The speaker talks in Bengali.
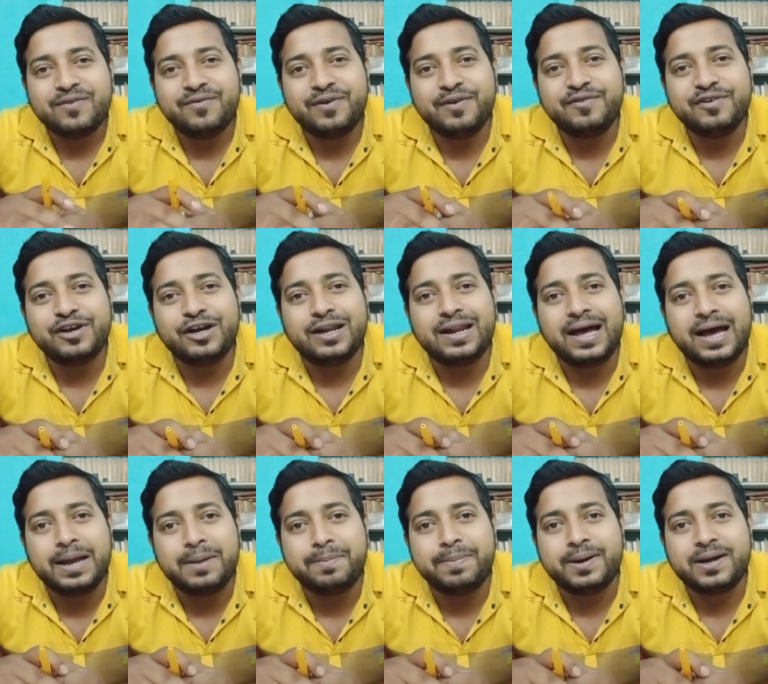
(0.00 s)
ফেভিকল
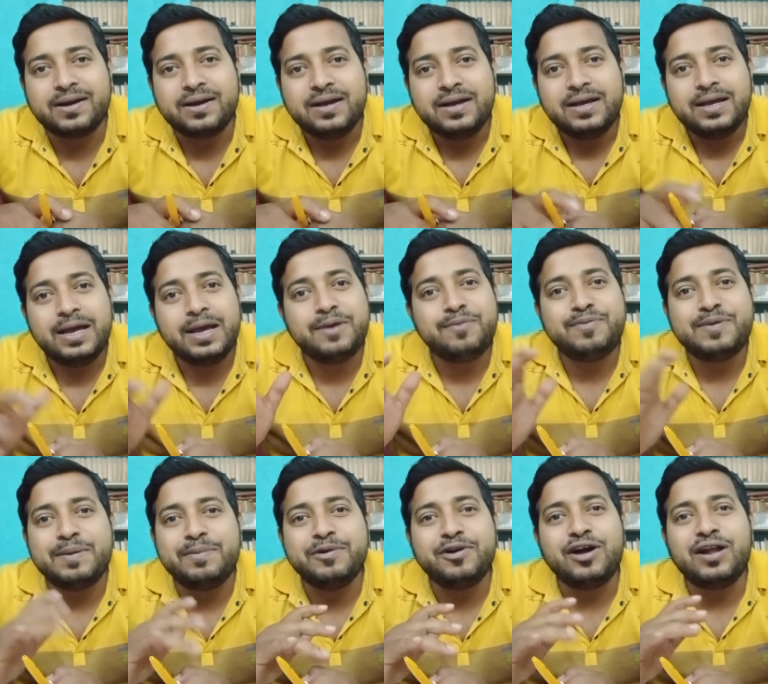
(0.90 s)
হাইপার এই
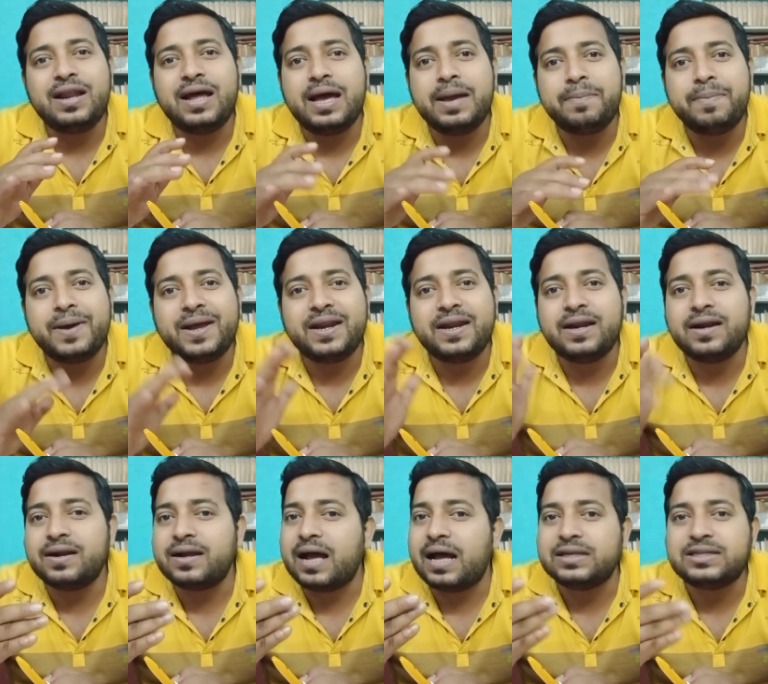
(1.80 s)
ফেভিকল
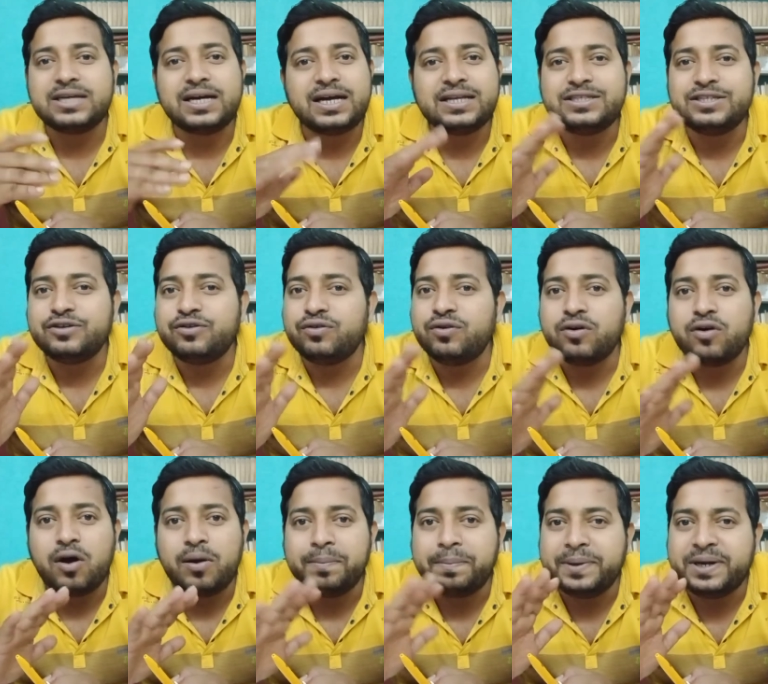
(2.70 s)
হাইপারের কাছাকাছি কোনো
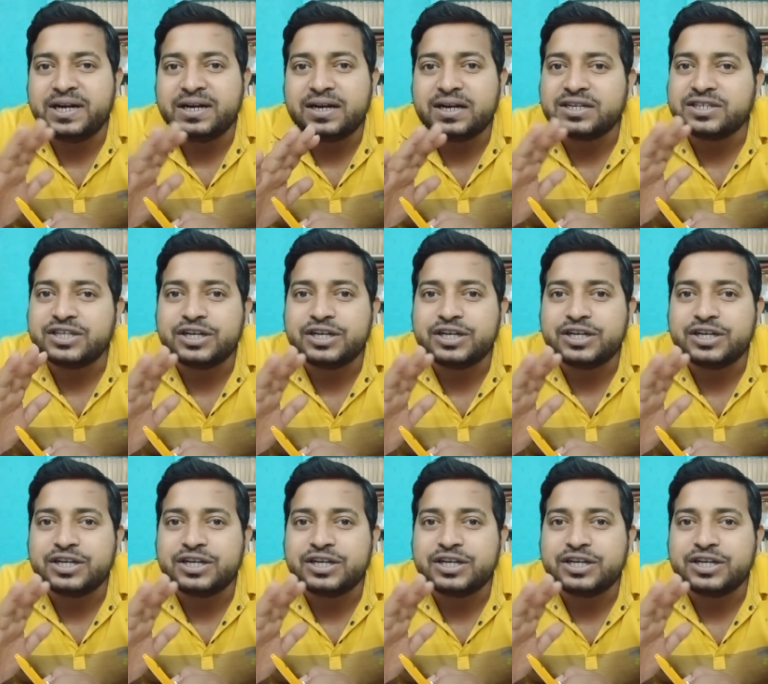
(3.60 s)
কম্পিটিটার